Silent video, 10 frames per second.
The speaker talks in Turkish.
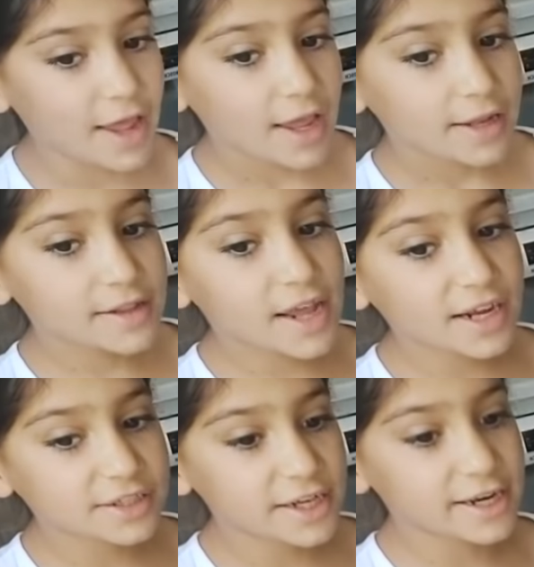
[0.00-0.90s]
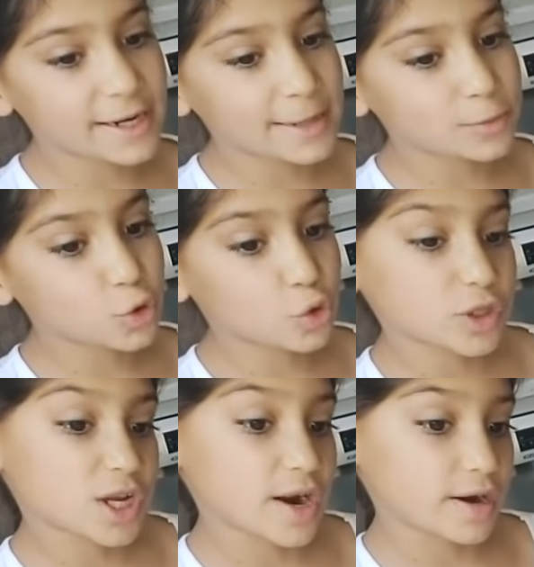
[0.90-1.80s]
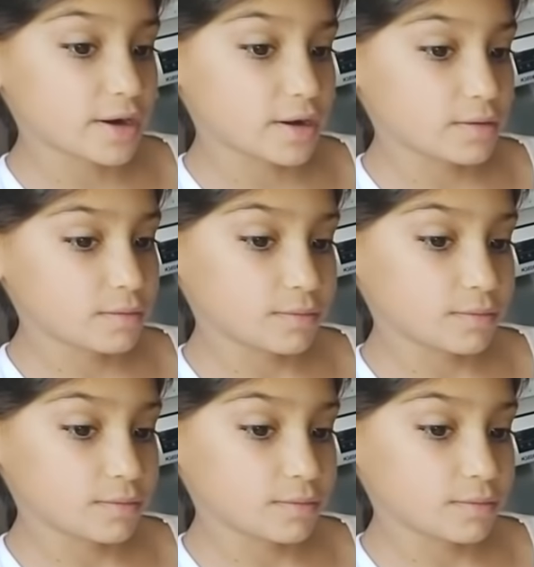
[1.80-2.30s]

ve diğer şeylerin hep çok zararlı.